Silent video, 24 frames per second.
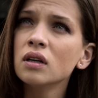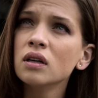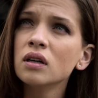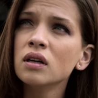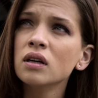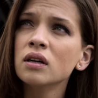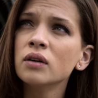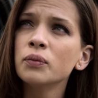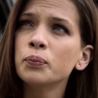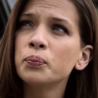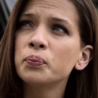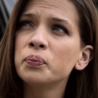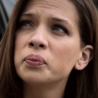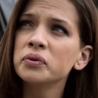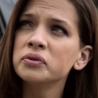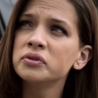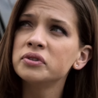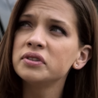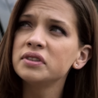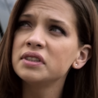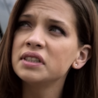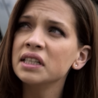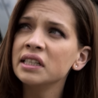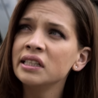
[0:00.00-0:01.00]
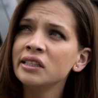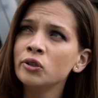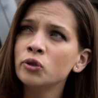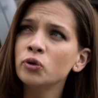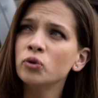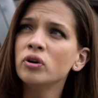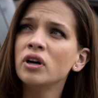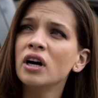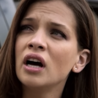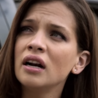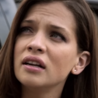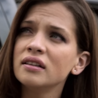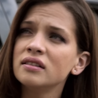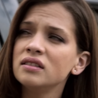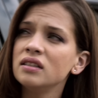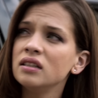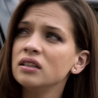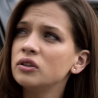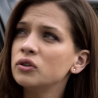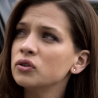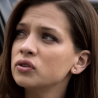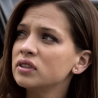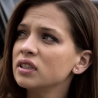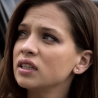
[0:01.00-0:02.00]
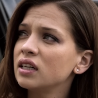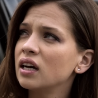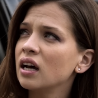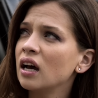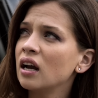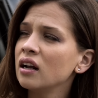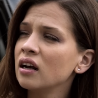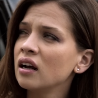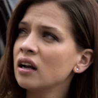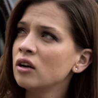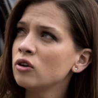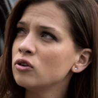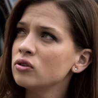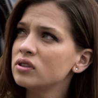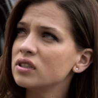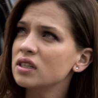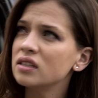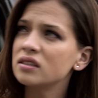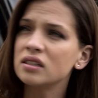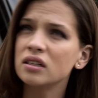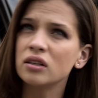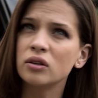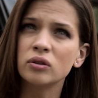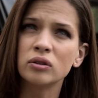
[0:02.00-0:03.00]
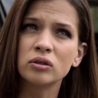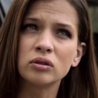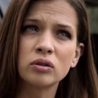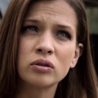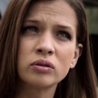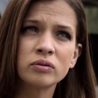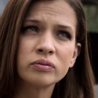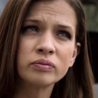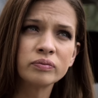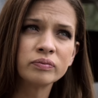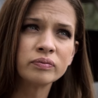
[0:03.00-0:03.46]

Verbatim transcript: Ah, pues qué lugarcito se cargan los aceros, ¿no?